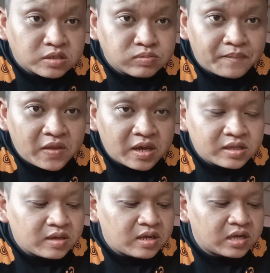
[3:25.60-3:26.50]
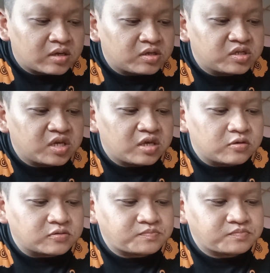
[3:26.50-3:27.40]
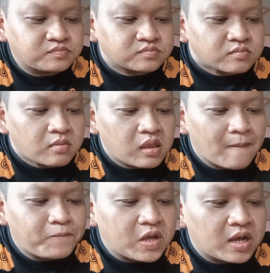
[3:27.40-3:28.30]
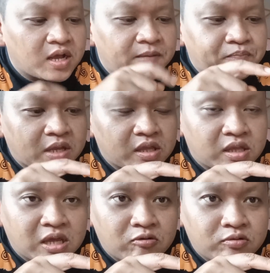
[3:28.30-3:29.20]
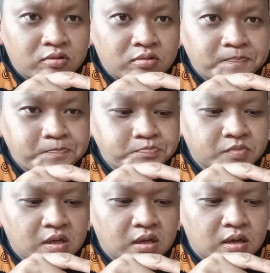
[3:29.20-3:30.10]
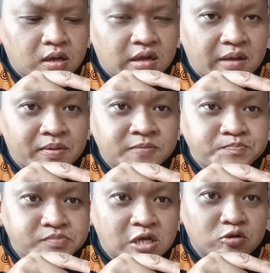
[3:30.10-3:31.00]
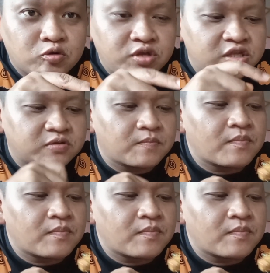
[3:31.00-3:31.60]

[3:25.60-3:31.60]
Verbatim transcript: Sebab dia ada kerisik no? Dengan ada daun apa? Daun kunyit.